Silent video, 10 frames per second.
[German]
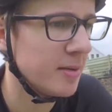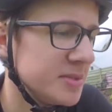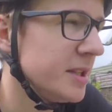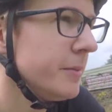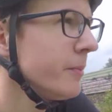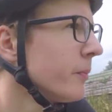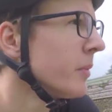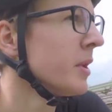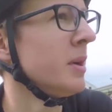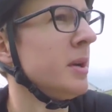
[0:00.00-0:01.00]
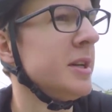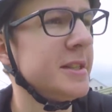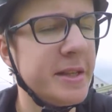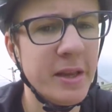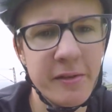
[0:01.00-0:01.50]
am See. Das
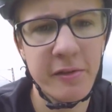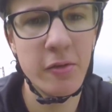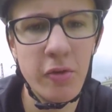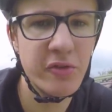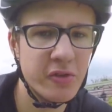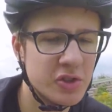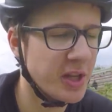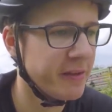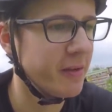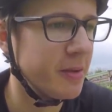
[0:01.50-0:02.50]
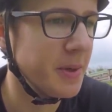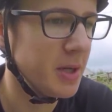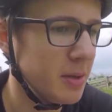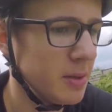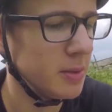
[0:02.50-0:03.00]
Ist die letzte größere Stadt, sag ich mal.
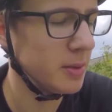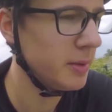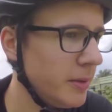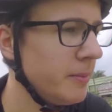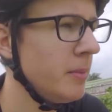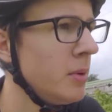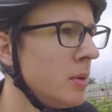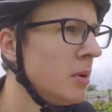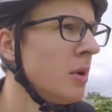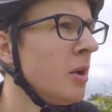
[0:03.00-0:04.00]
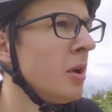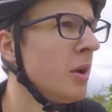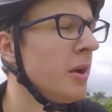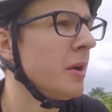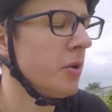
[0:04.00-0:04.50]
Ähm,
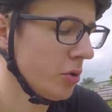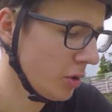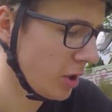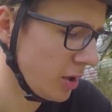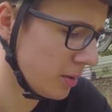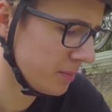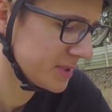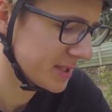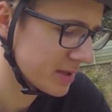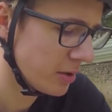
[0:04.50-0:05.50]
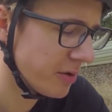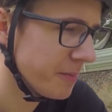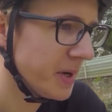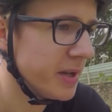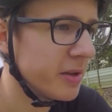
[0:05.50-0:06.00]
ja, ist jetzt glaube ich
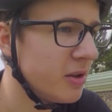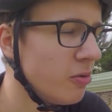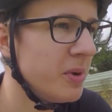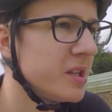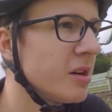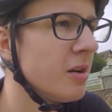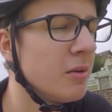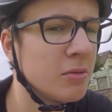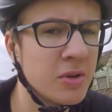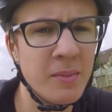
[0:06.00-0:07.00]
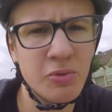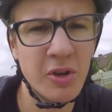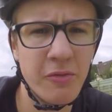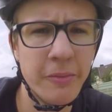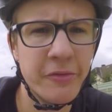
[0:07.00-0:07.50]
bei Kilometer knapp unter
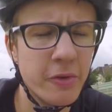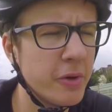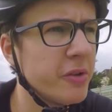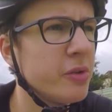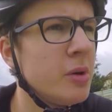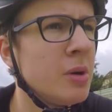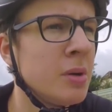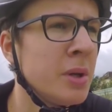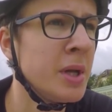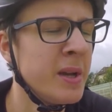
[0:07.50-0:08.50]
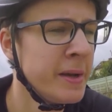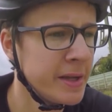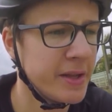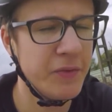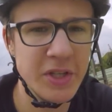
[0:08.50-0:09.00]
50 oder so.
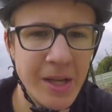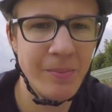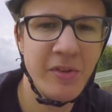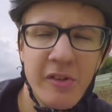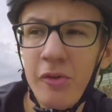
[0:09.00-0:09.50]
Der Wind hat ein bisschen